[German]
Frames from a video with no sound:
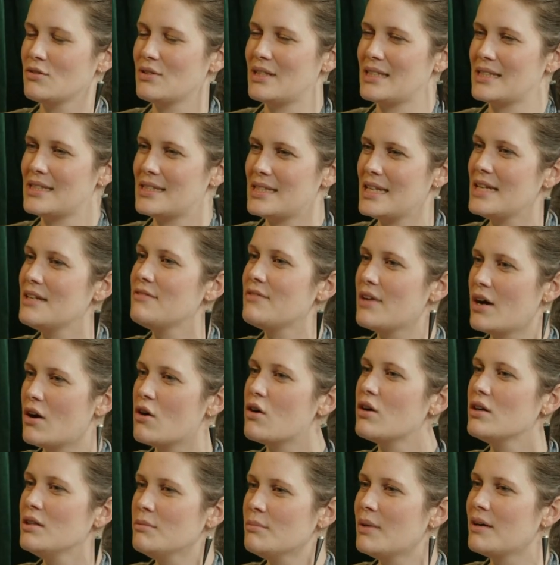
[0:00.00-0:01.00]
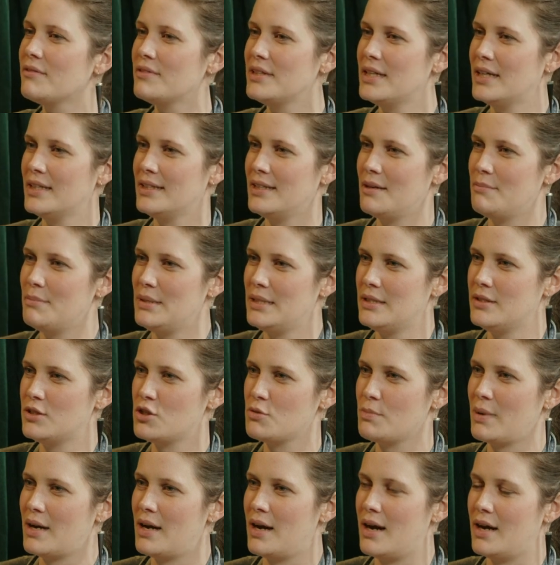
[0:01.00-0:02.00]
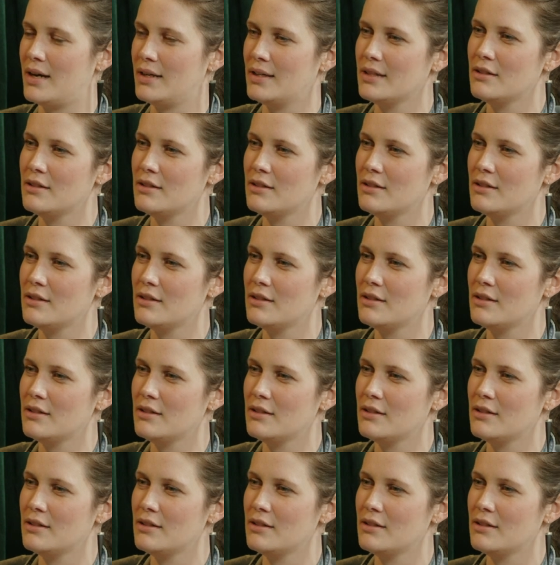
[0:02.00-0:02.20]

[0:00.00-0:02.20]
Und das sehen wir auch immer wieder in der Bildsprache.